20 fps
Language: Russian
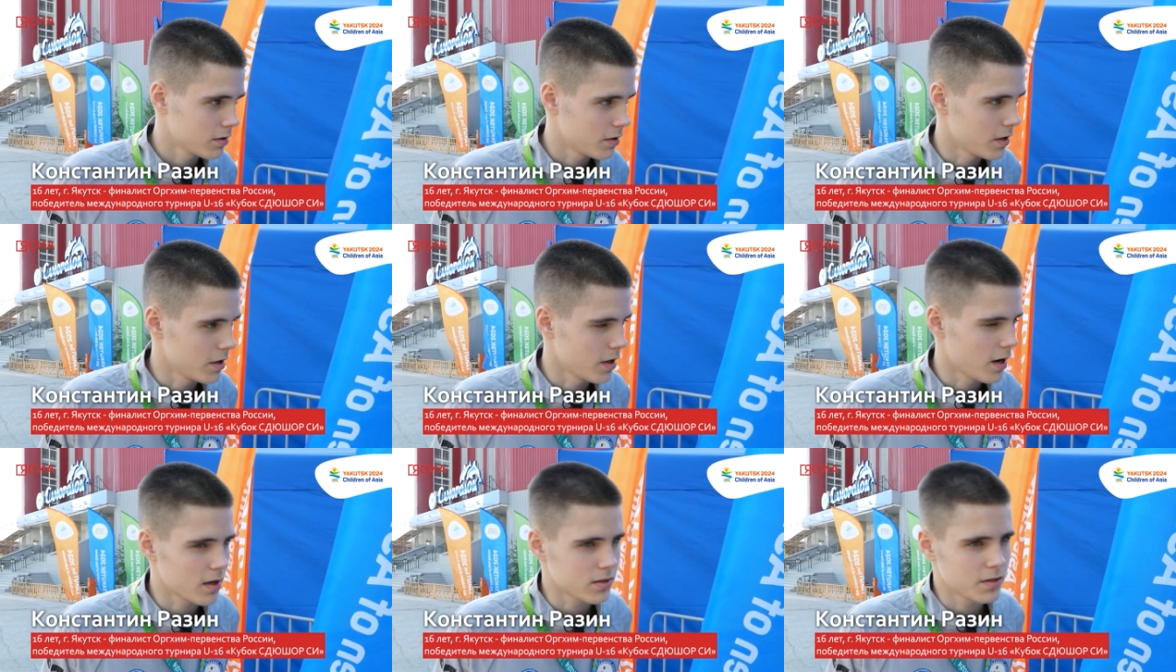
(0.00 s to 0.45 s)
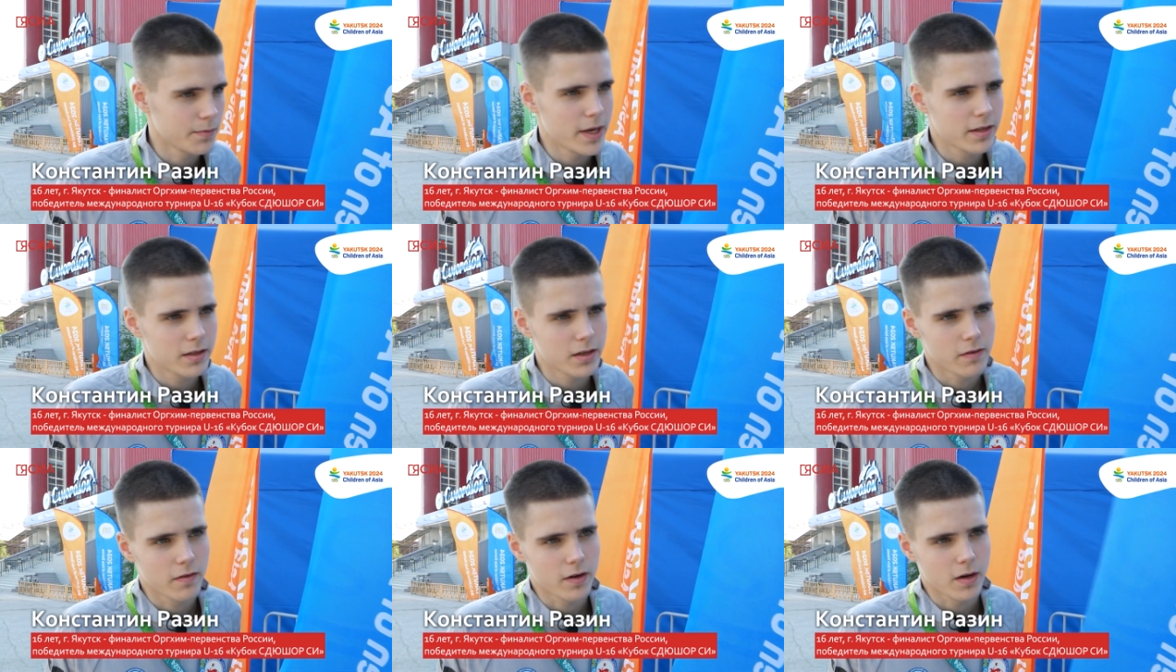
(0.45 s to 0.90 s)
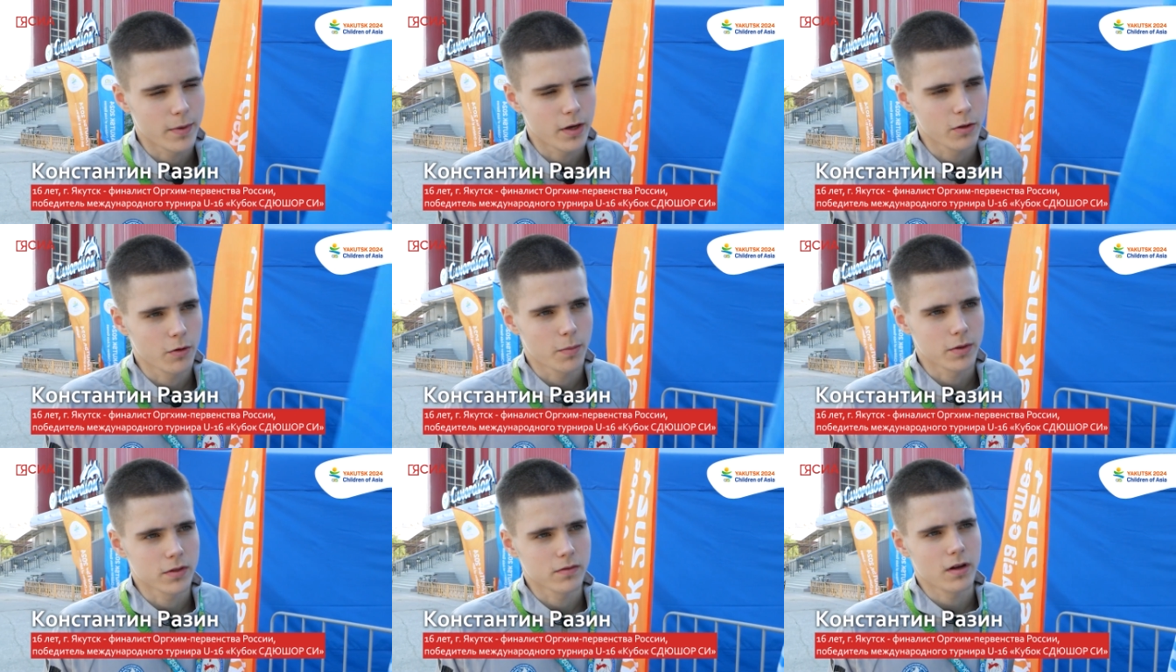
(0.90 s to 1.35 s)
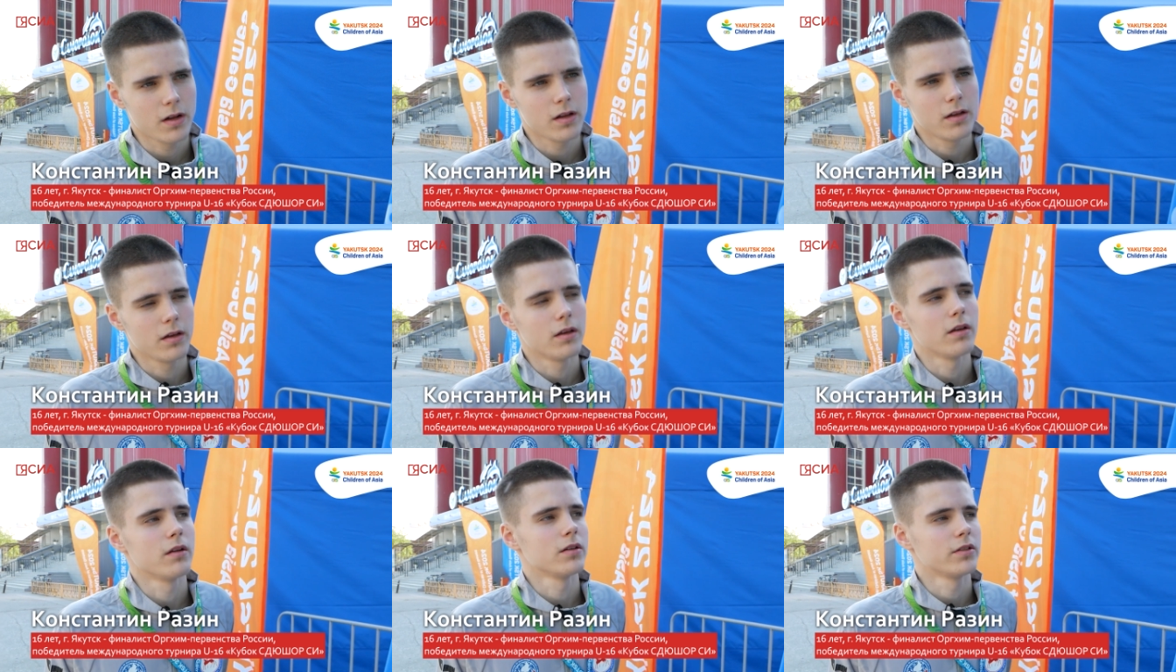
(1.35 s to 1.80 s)
Тренера заметили, в команду
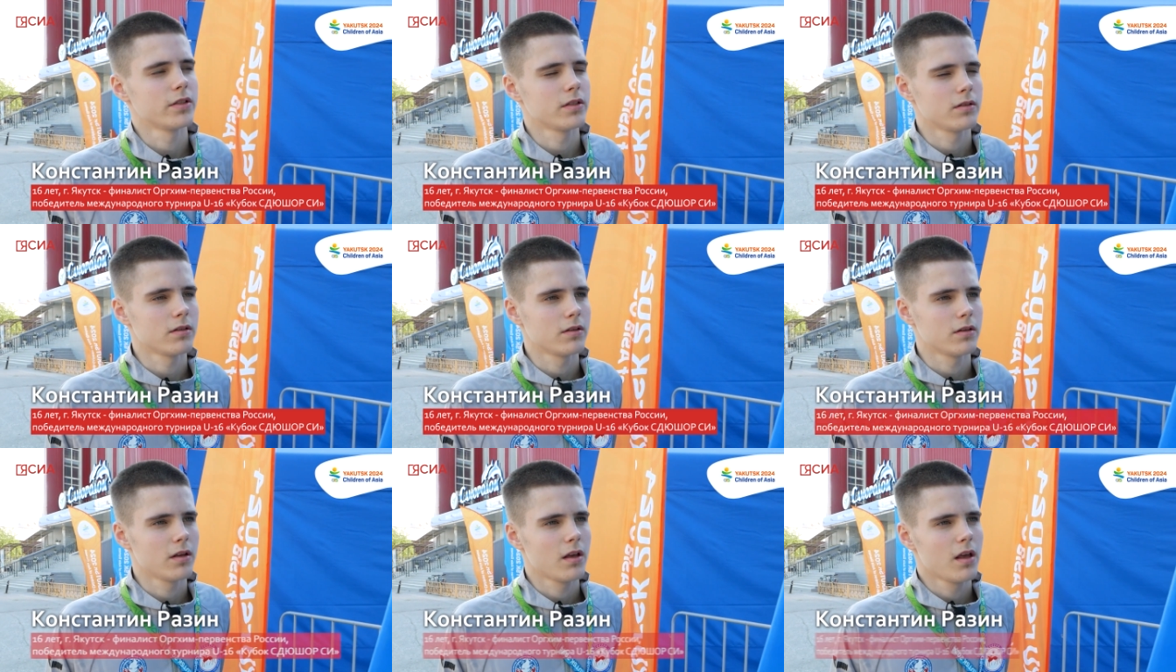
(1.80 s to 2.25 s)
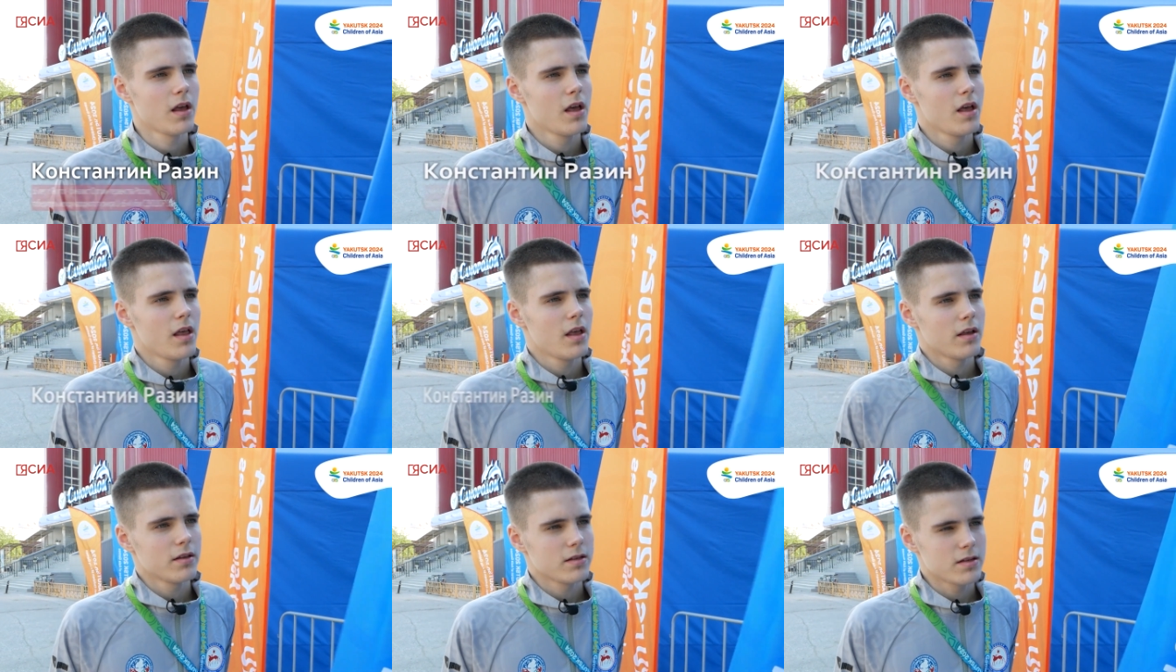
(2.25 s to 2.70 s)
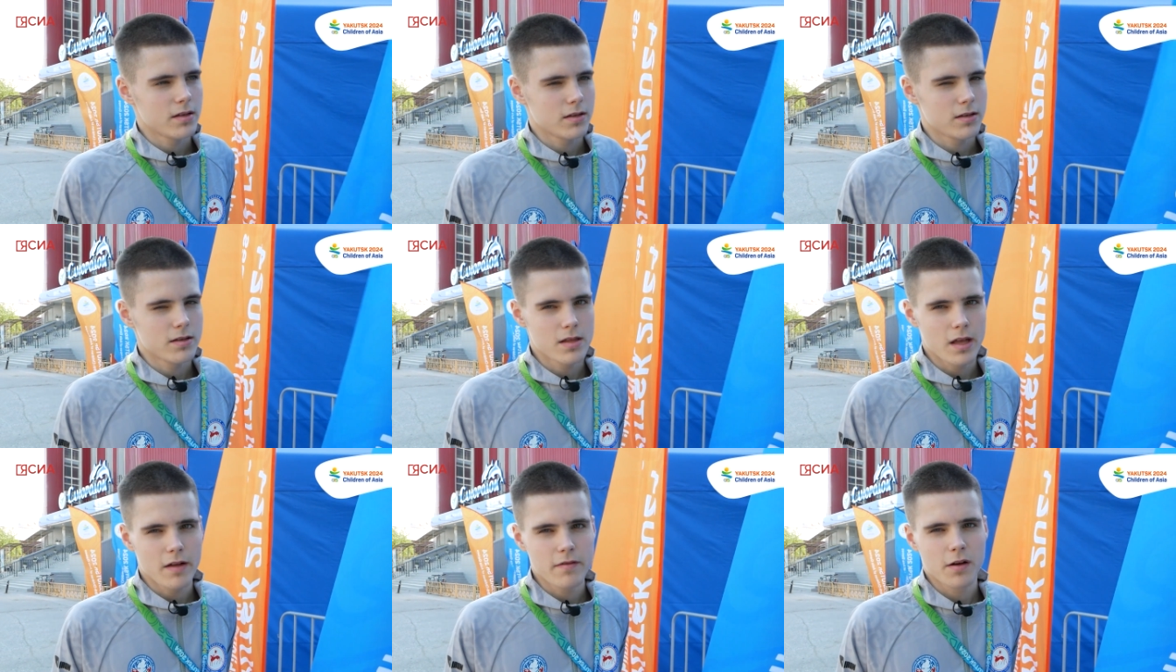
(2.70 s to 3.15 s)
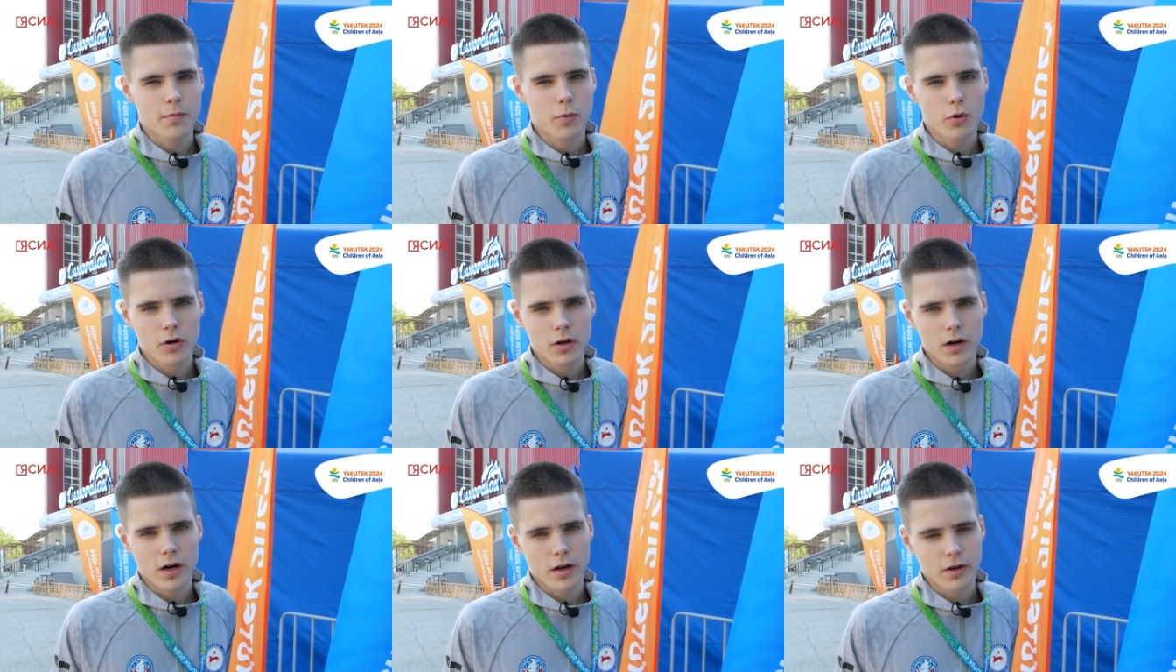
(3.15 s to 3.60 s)
позвали. И с недавних
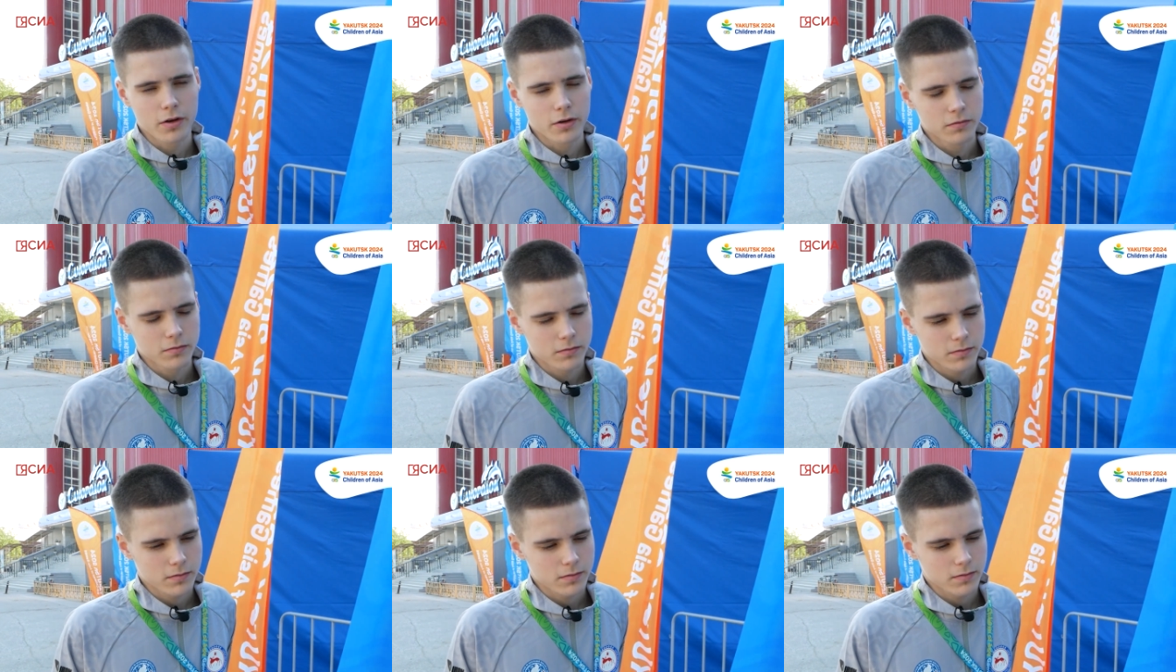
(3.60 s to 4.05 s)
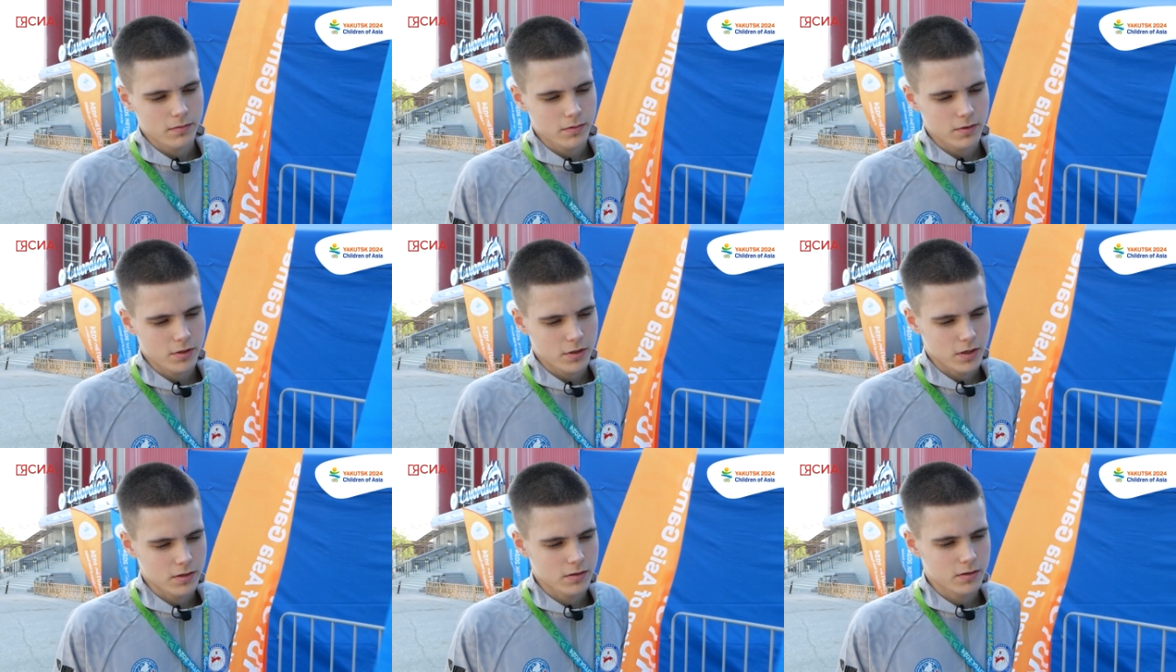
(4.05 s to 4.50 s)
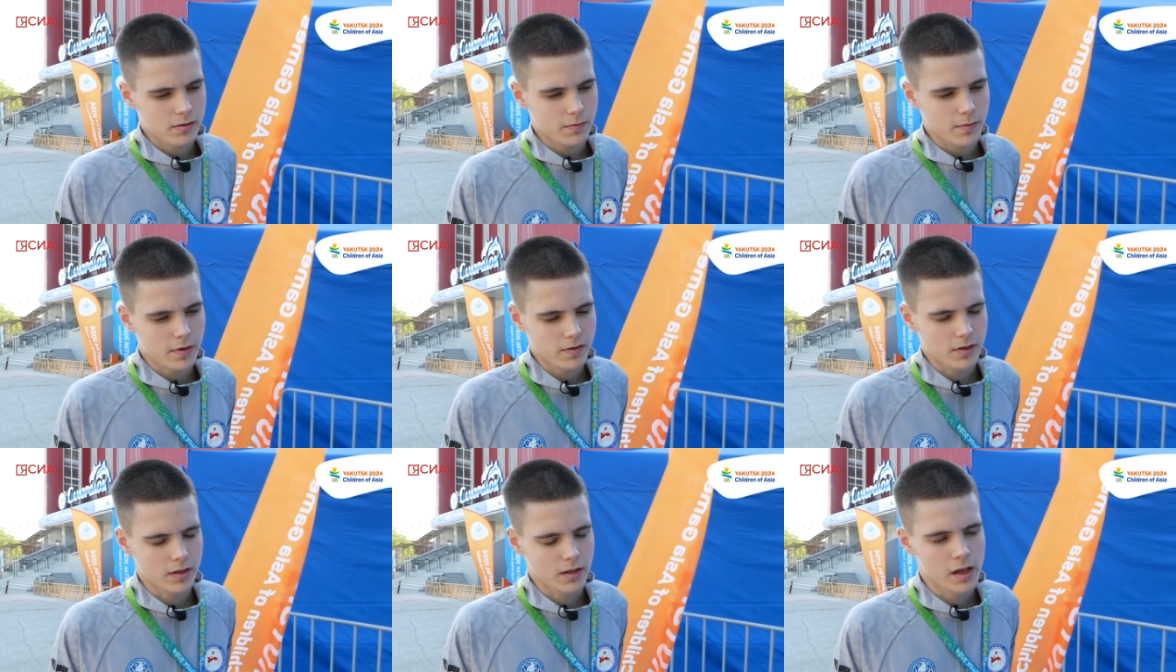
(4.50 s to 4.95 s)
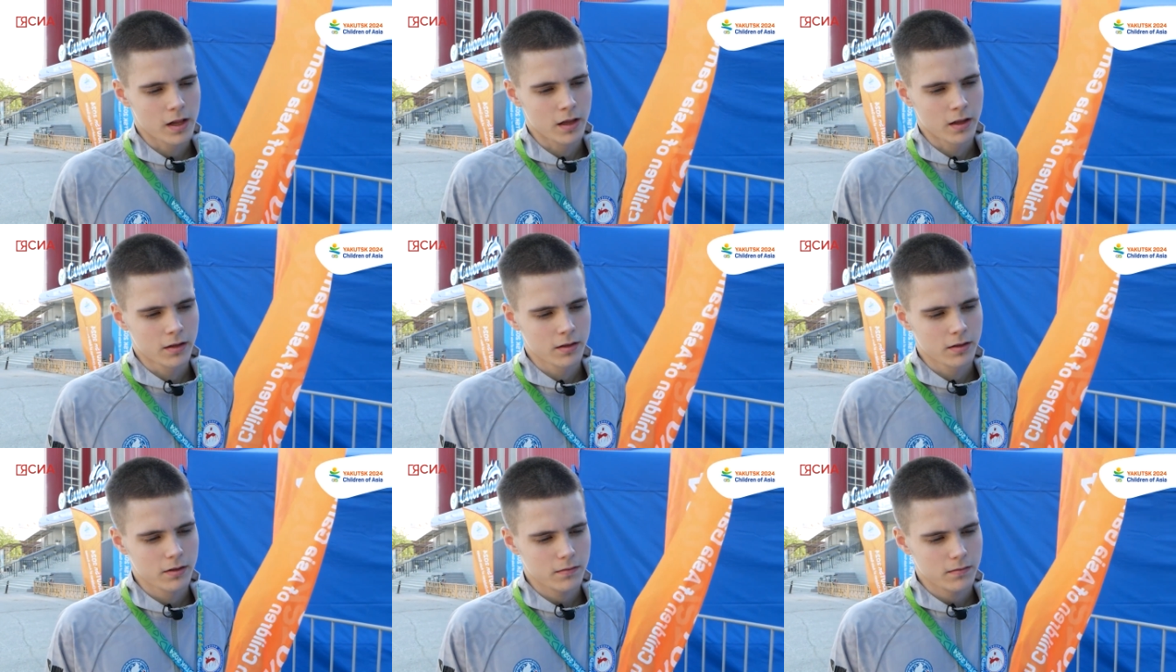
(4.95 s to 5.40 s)
пор играю сейчас
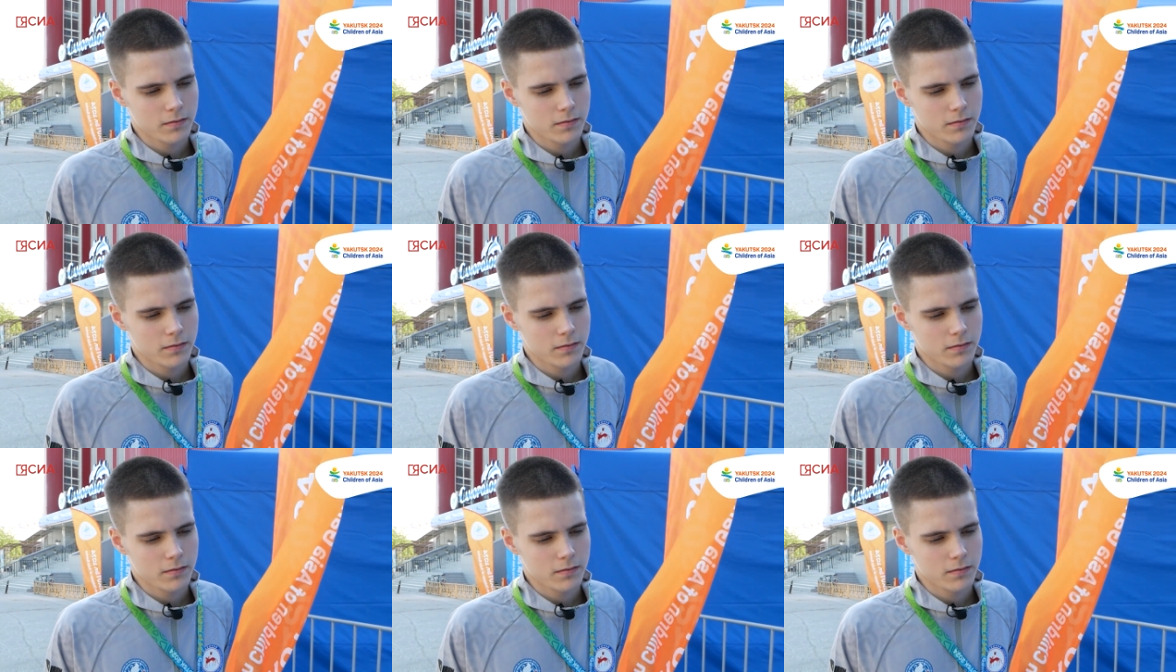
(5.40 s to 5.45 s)
профессионально.